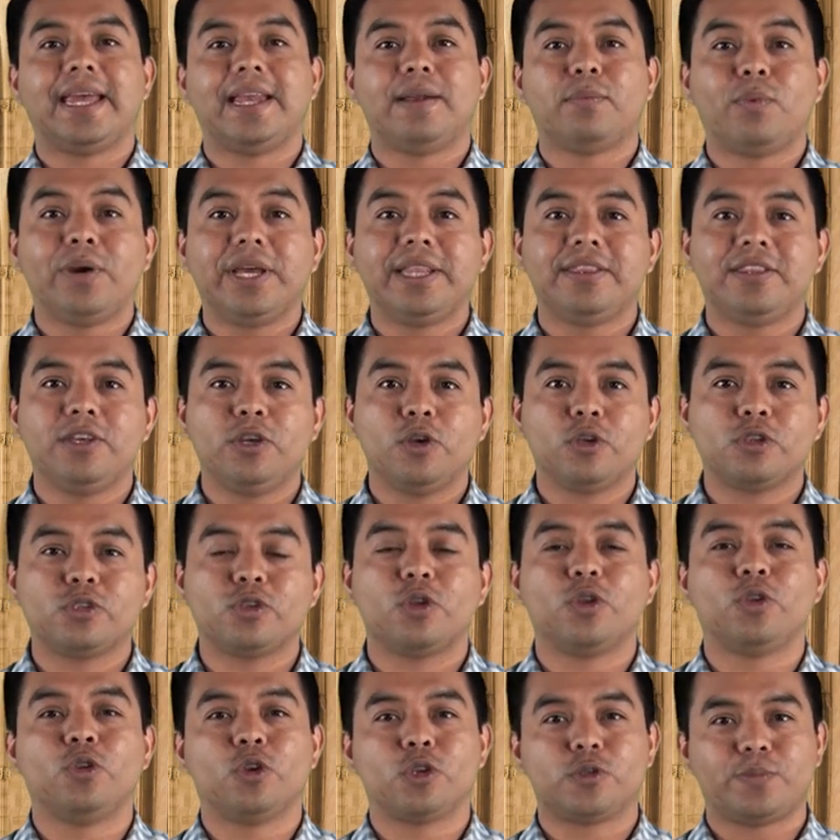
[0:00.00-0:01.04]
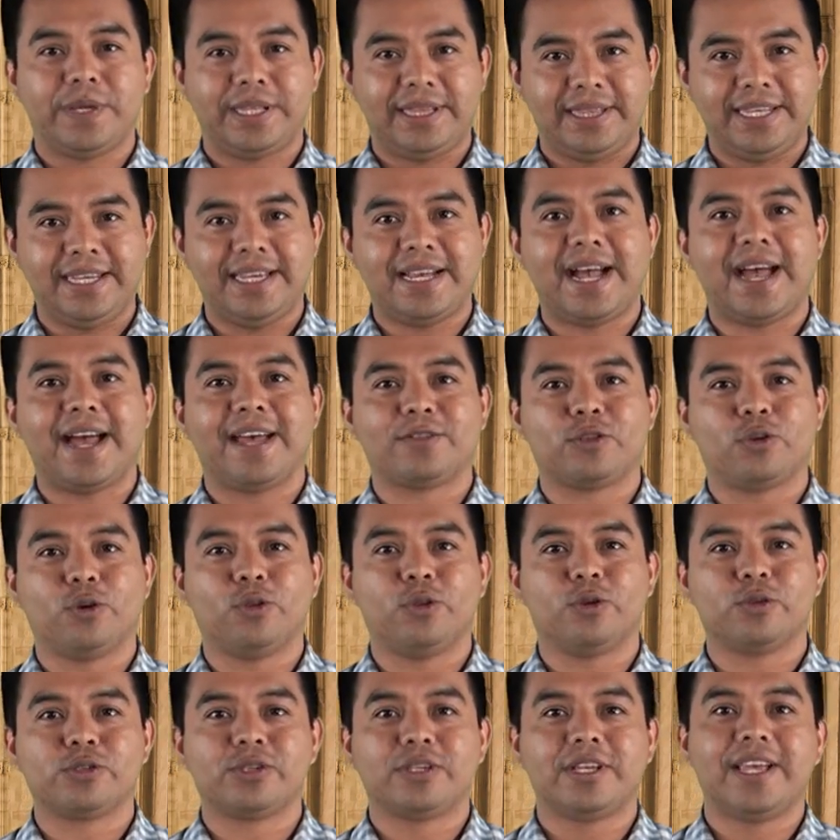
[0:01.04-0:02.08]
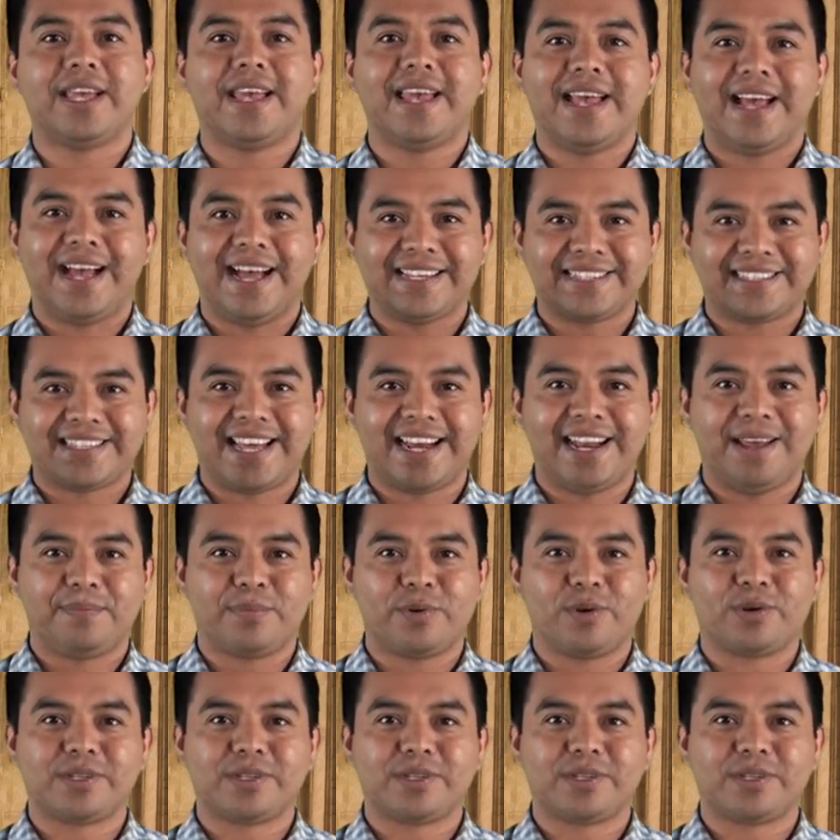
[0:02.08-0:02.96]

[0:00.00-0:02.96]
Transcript: el buen Dios nos bendiga a todos. Hasta la